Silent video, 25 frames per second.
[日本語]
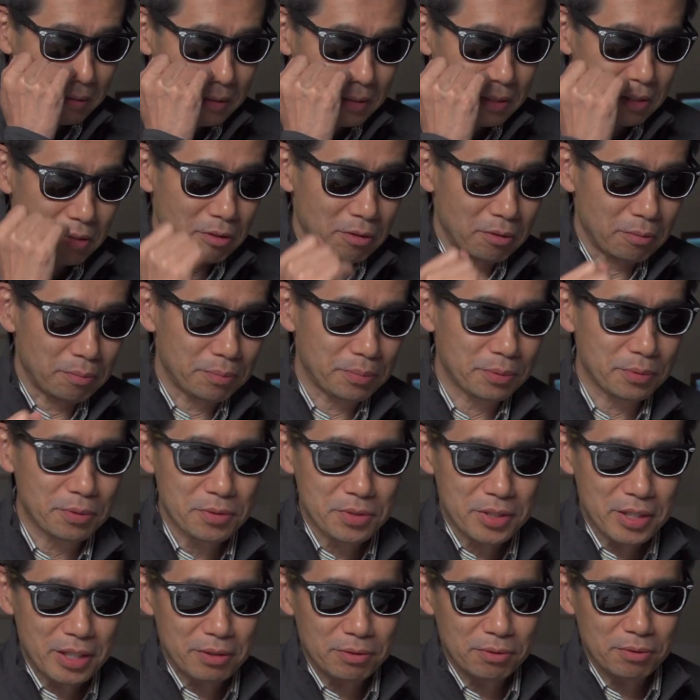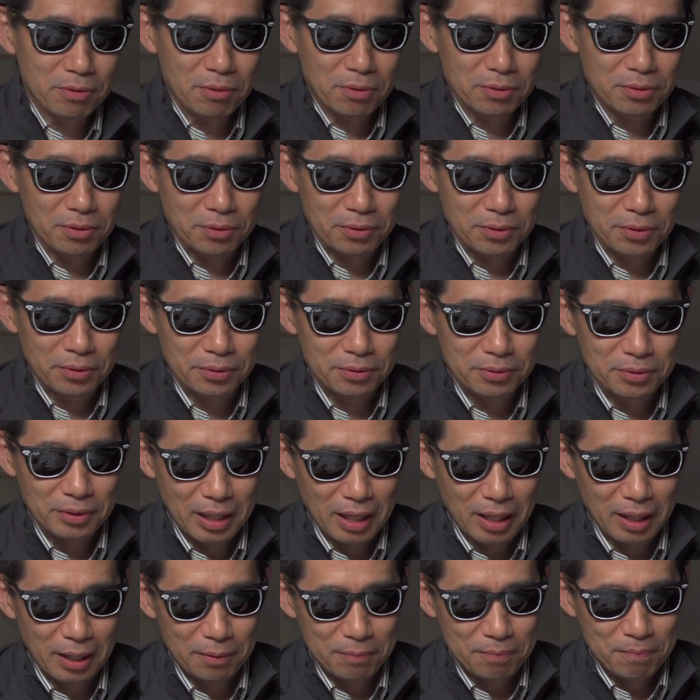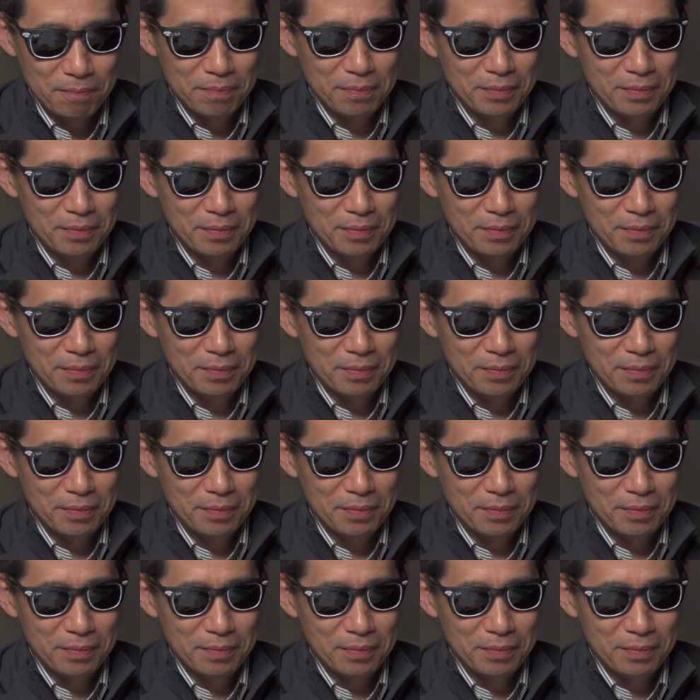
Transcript: そのプロジェクトごとというか、